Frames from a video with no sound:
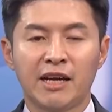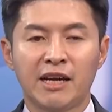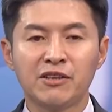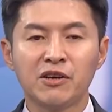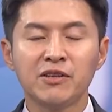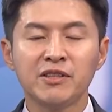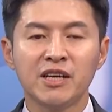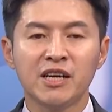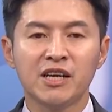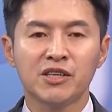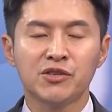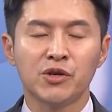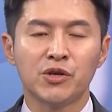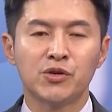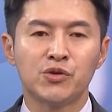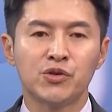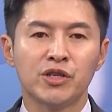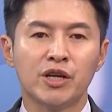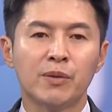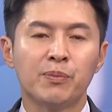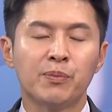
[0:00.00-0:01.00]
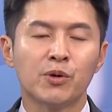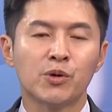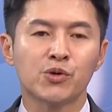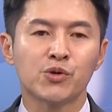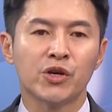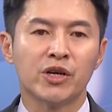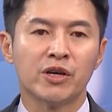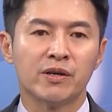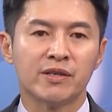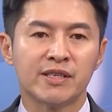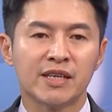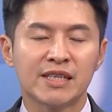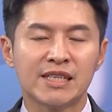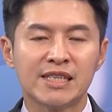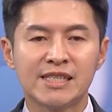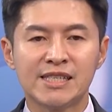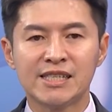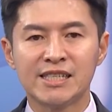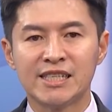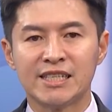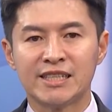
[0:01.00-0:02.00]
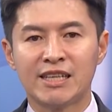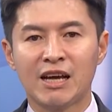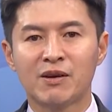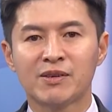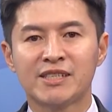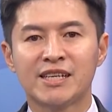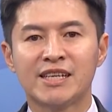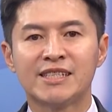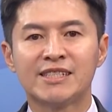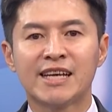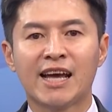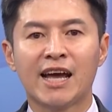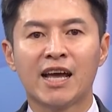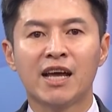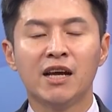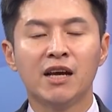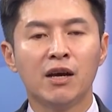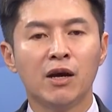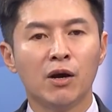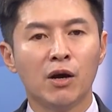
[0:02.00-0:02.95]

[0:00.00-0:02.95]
台中第二选区的补选哦，这些事情到现在